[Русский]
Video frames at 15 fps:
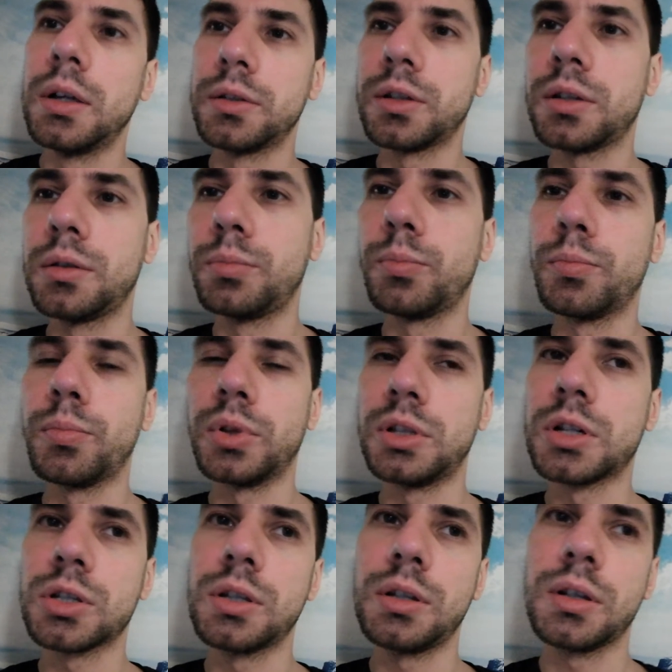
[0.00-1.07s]
надо
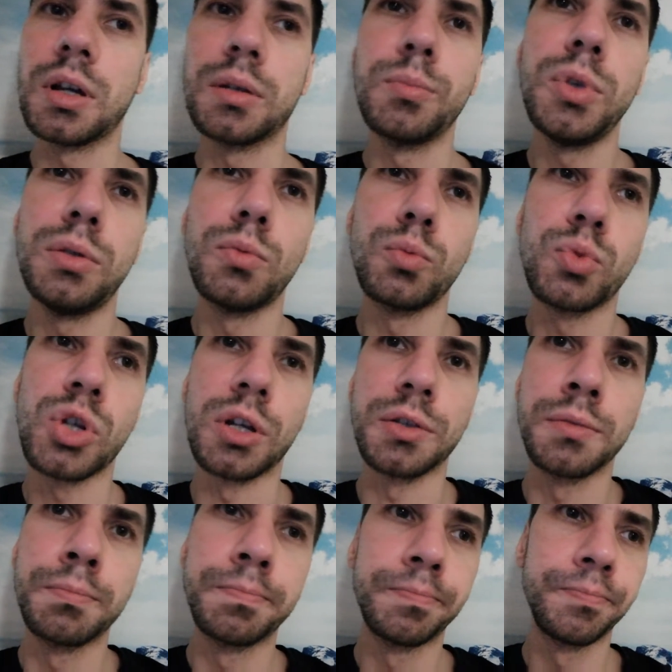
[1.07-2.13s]
подождать как минимум
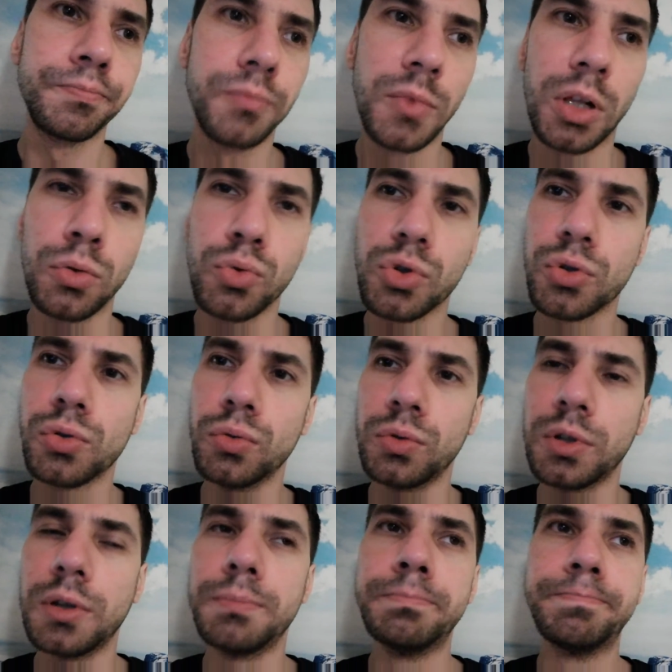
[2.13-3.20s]
час, а лучше
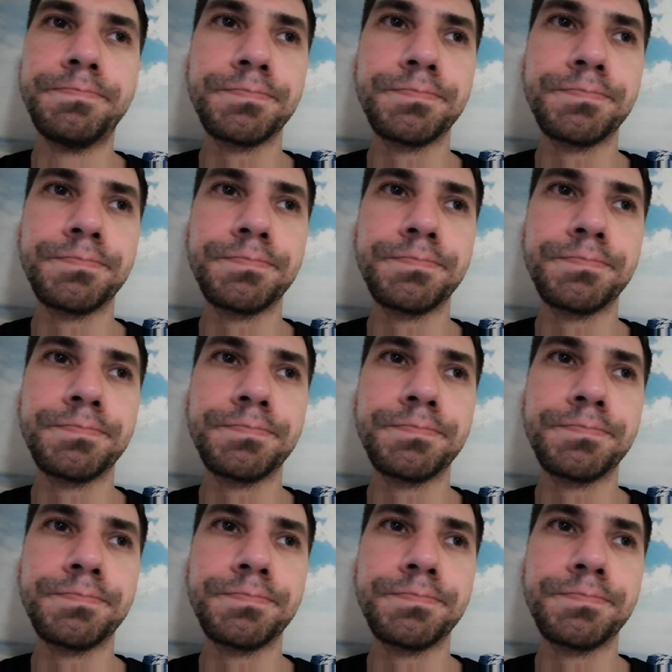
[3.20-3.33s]
сутки.